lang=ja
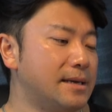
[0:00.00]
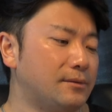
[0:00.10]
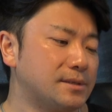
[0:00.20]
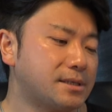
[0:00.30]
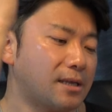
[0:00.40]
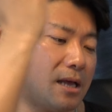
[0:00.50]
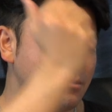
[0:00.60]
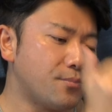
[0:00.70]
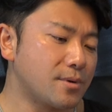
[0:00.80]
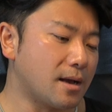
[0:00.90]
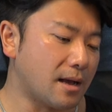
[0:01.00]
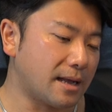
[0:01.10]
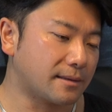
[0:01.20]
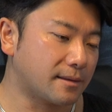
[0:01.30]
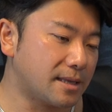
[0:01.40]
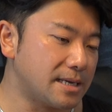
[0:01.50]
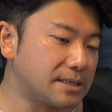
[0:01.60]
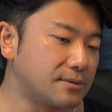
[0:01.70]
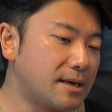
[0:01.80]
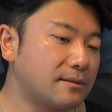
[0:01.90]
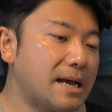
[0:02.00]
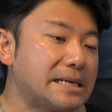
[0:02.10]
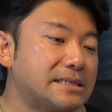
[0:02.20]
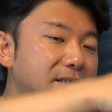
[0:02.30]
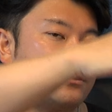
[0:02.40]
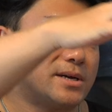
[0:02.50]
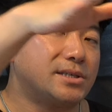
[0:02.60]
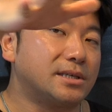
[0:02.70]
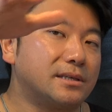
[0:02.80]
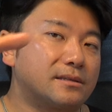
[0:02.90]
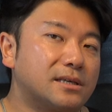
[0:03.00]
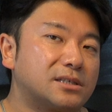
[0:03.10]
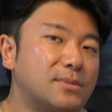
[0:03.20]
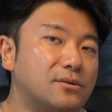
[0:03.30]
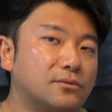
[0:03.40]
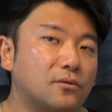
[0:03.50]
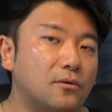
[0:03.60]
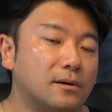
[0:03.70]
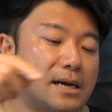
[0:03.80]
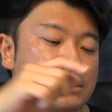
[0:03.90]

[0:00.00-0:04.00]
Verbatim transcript: のスタンプがあって、その後アゼルバイジャンに行ってしまうと、